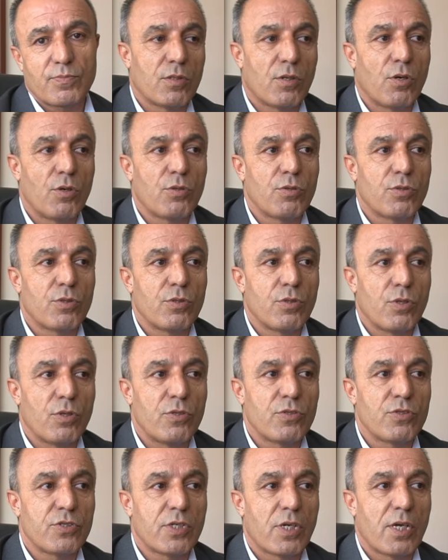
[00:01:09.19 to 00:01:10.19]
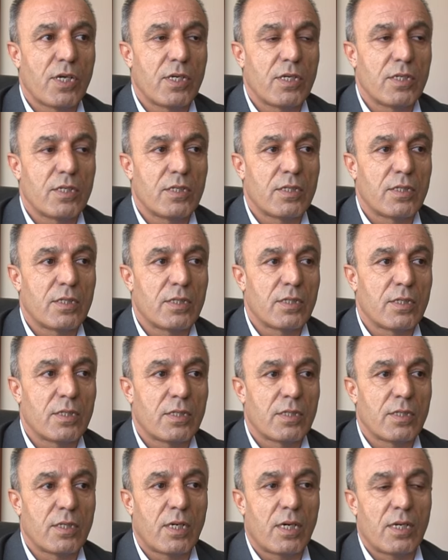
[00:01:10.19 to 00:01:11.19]
10 gün önce
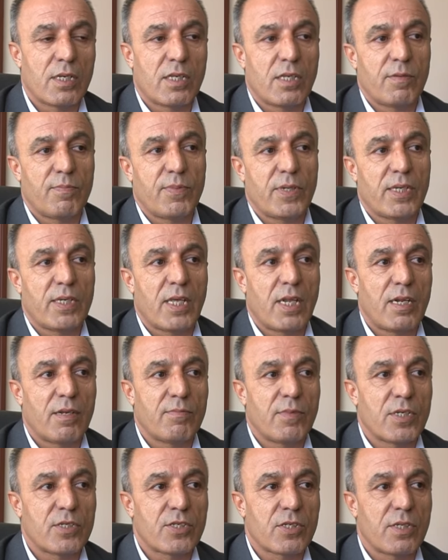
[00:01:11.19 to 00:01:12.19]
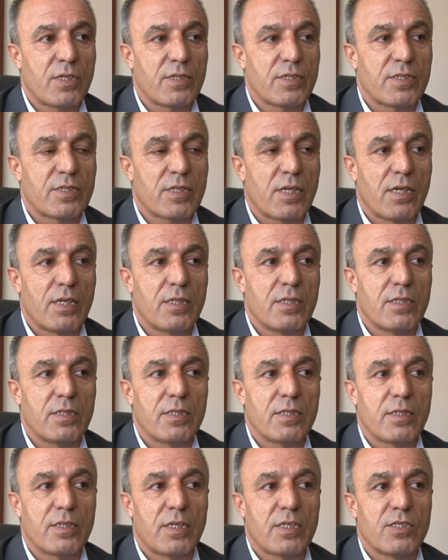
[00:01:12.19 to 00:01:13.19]
ee, AKP Genel Başkanı Sayın
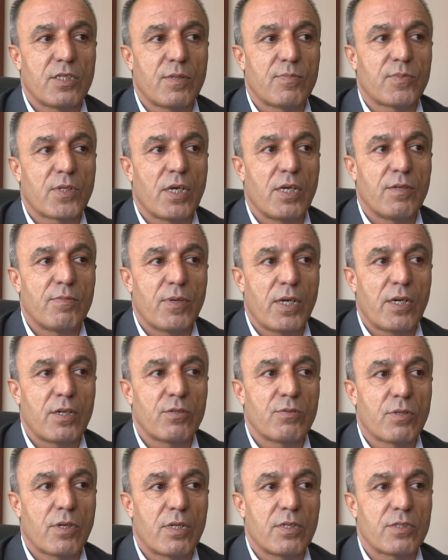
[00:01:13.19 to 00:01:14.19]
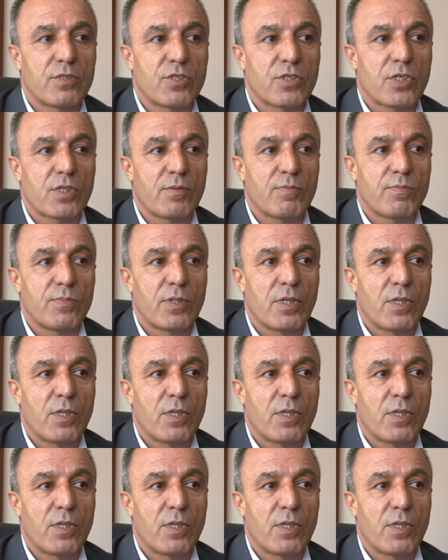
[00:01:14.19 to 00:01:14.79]
Recep Tayyip Erdoğan çıkıp